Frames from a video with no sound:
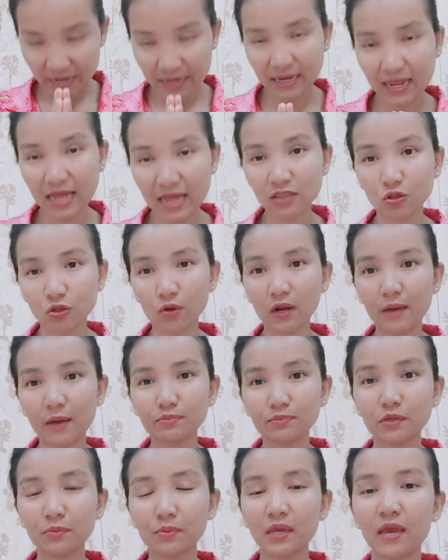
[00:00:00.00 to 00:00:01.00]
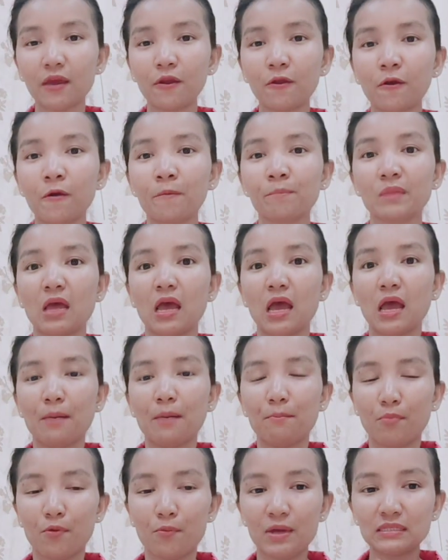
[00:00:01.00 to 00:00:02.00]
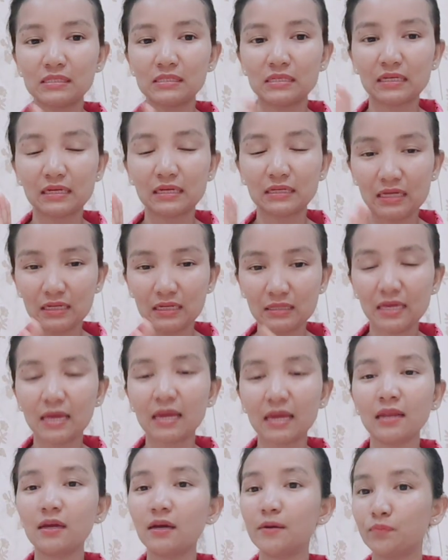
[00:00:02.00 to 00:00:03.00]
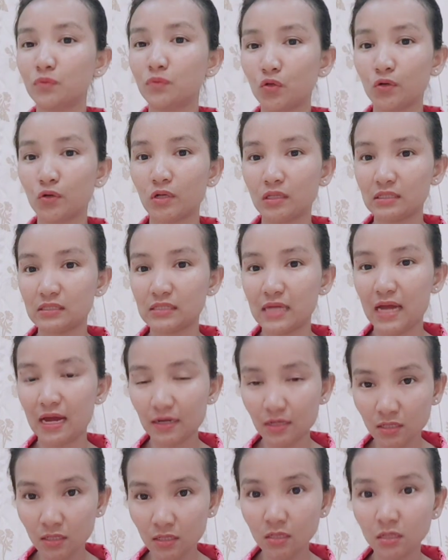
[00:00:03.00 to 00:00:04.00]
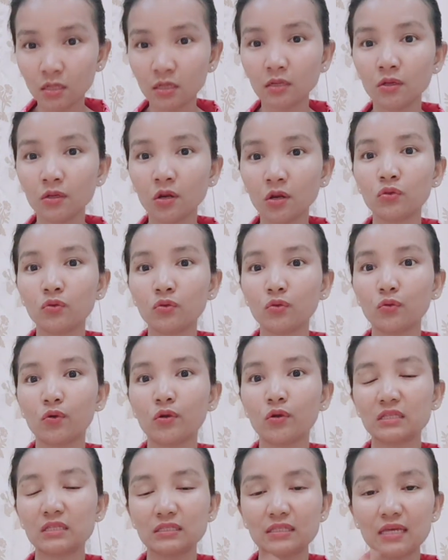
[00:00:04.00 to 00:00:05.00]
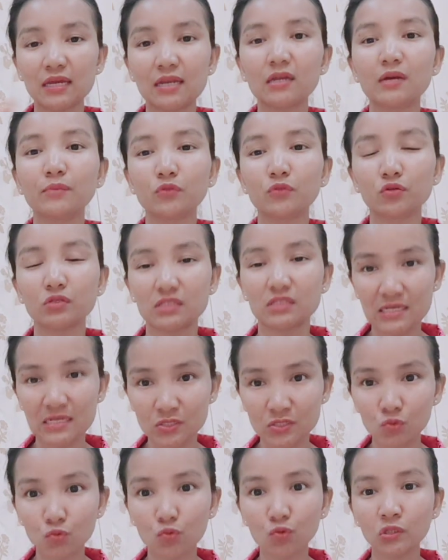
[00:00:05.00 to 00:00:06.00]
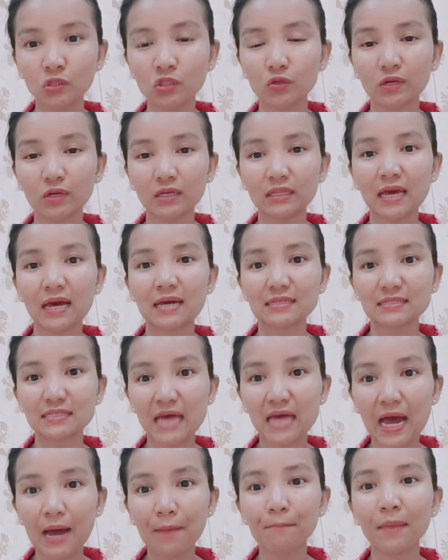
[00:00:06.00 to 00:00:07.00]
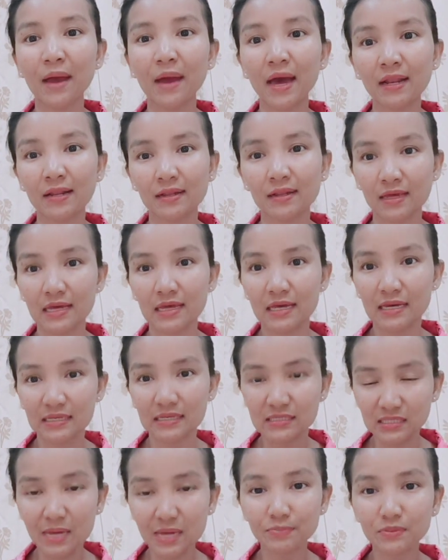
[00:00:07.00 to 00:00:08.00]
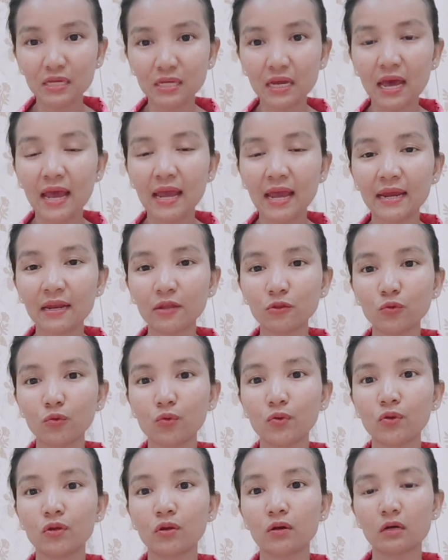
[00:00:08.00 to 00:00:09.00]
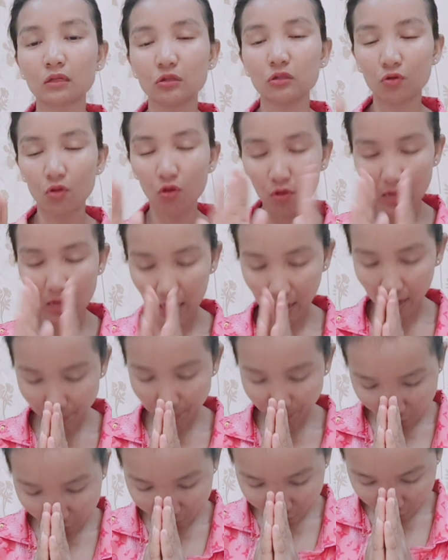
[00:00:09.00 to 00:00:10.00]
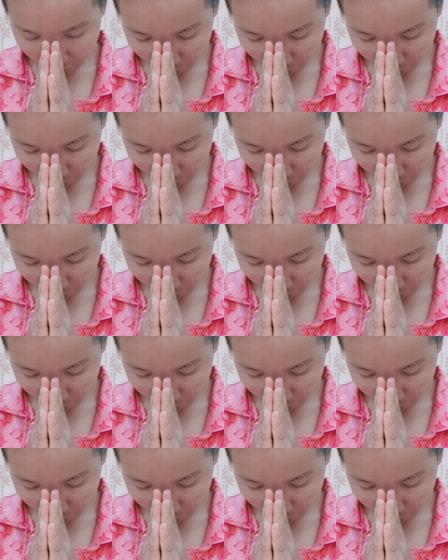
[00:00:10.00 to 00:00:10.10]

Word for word: ยการต้อนรับสะแพเนาะเพราะว่าจากตั้งแต่เริ่มต้นจากหนึ่งเนาะทุกคนตั้งแต่เริ่มต้นจากศูนย์จนกระทั่งสามพันซับสไครต์นะทุกคนเนาะก็ต้องกราบขอขอ